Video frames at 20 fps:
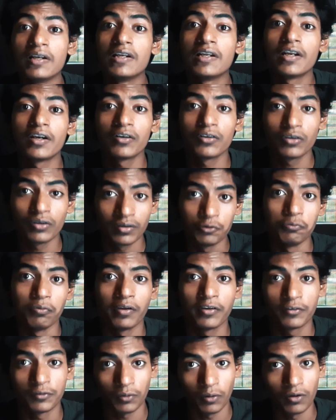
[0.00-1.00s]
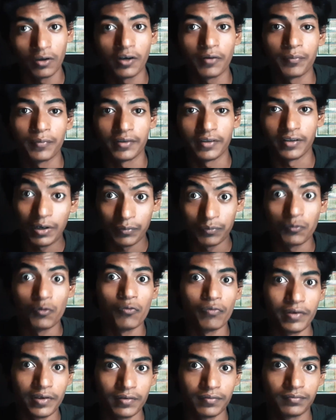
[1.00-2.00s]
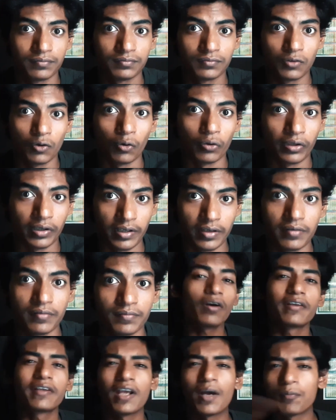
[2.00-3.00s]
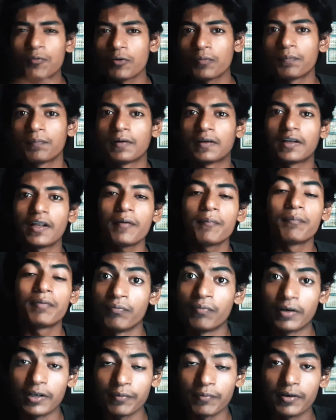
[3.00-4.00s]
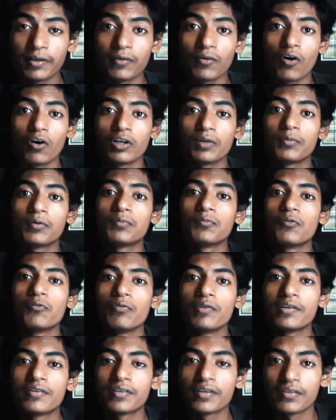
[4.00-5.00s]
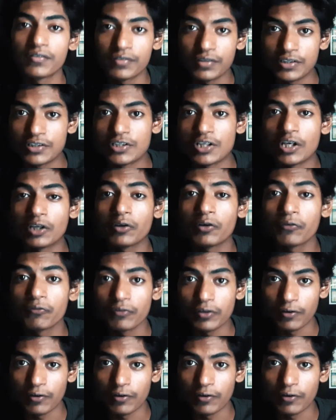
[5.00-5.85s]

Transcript: मिलियन यूएस डॉलर में पर मूवी होते हैं और क्या आपको पता है बड़ी बड़ी हॉलीवुड मूवीज़ के सी और